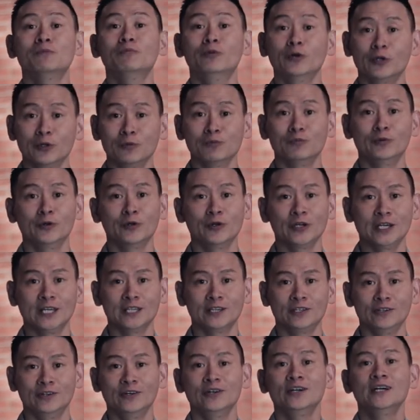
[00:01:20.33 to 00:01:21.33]
burung-burung
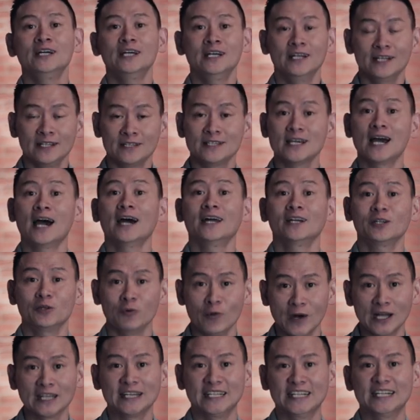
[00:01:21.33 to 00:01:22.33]
itu? Jangan
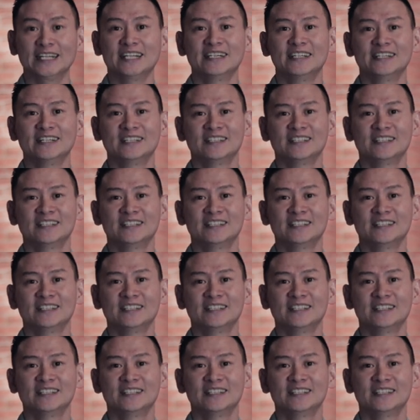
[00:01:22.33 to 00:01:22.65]
khawatir.